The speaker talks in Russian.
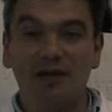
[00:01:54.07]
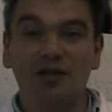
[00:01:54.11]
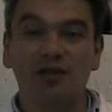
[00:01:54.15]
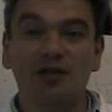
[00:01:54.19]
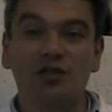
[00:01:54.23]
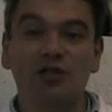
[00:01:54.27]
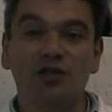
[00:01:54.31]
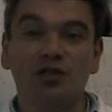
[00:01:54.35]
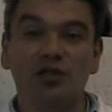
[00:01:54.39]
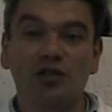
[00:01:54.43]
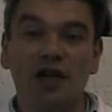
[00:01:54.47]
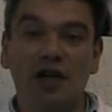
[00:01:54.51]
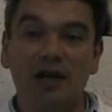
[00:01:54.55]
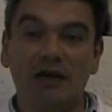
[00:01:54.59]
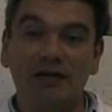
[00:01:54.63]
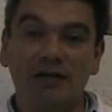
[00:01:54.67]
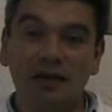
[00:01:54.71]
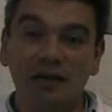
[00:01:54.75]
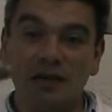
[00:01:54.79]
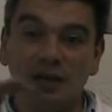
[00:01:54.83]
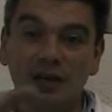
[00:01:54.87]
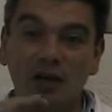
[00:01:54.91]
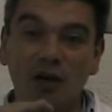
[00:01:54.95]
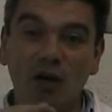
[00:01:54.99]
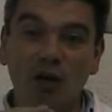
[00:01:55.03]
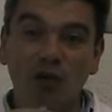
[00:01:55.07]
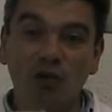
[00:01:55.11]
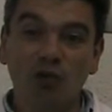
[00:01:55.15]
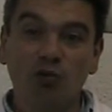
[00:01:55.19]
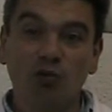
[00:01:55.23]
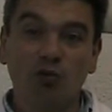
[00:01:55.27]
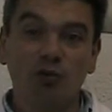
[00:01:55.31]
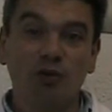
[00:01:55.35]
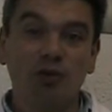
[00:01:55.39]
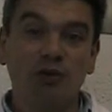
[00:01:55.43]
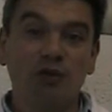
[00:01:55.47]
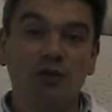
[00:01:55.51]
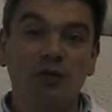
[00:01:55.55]
Снижая вес, он
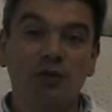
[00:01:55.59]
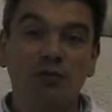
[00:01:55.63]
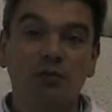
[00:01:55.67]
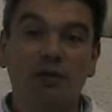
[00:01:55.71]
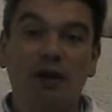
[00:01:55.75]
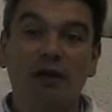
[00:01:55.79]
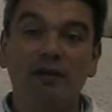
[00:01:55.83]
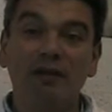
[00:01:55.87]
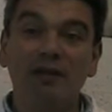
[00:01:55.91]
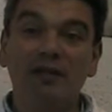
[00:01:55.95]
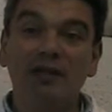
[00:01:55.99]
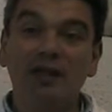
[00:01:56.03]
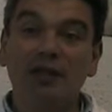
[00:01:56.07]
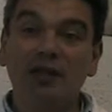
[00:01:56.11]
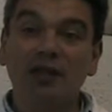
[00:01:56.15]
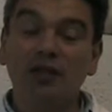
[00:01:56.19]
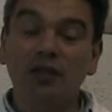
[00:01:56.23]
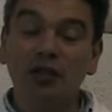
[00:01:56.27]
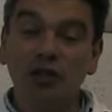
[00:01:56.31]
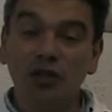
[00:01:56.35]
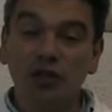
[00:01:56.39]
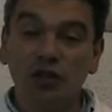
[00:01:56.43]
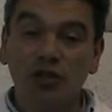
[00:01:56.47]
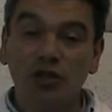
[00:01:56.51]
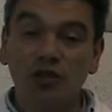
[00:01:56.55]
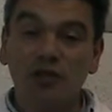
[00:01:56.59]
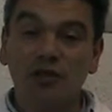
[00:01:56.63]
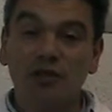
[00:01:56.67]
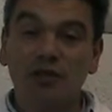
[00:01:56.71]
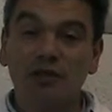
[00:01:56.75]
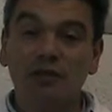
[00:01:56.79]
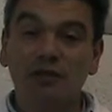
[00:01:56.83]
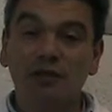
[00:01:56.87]
хочет избавиться от одышечки,